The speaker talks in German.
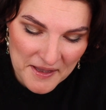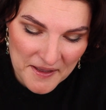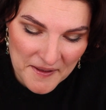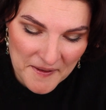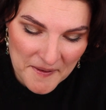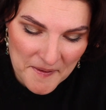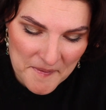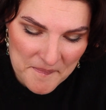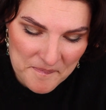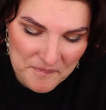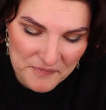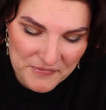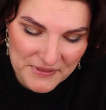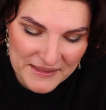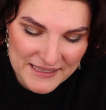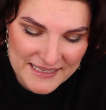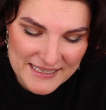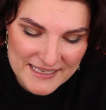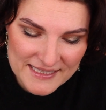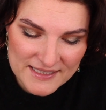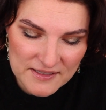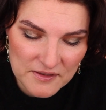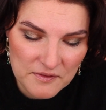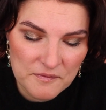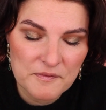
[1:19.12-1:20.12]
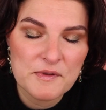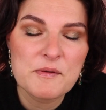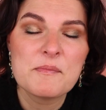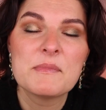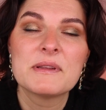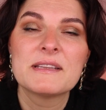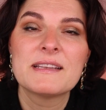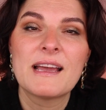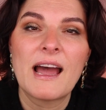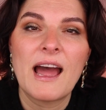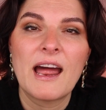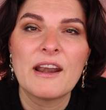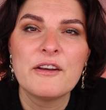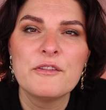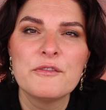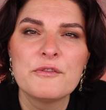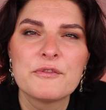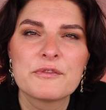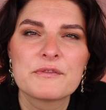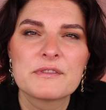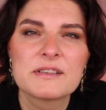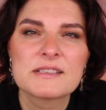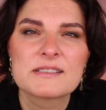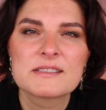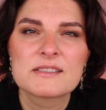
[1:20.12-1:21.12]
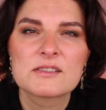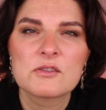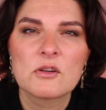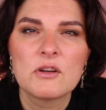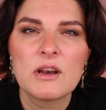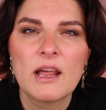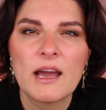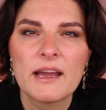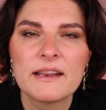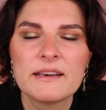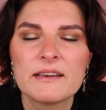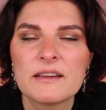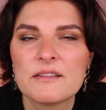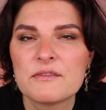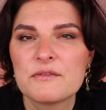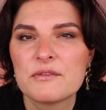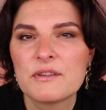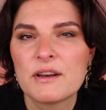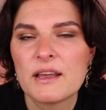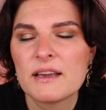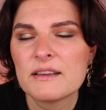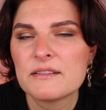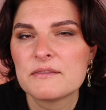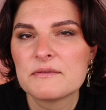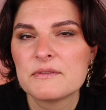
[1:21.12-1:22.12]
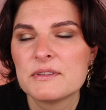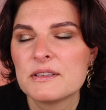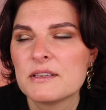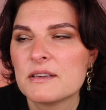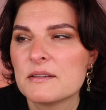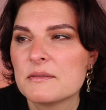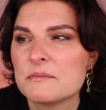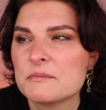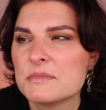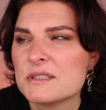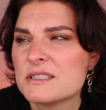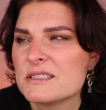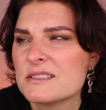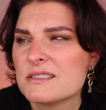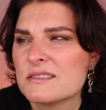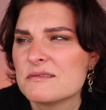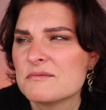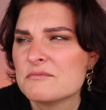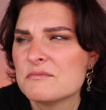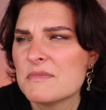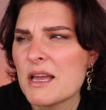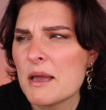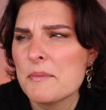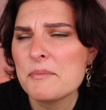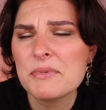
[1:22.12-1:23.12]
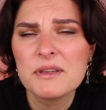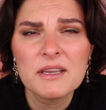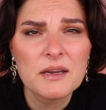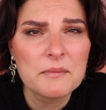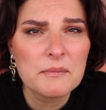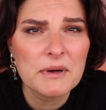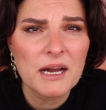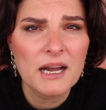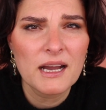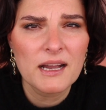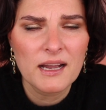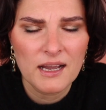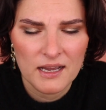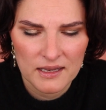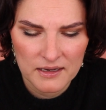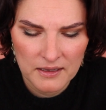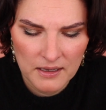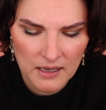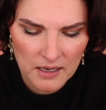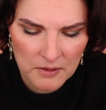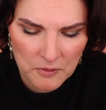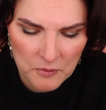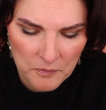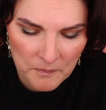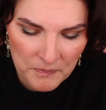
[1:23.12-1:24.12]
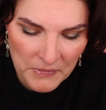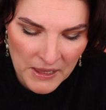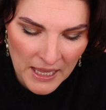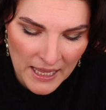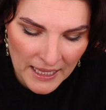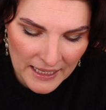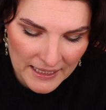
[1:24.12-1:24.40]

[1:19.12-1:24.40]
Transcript: ähm, die ist irgendwie mit Hanf, das soll einen dann vielleicht wieder ein bisschen happier machen, keine Ahnung.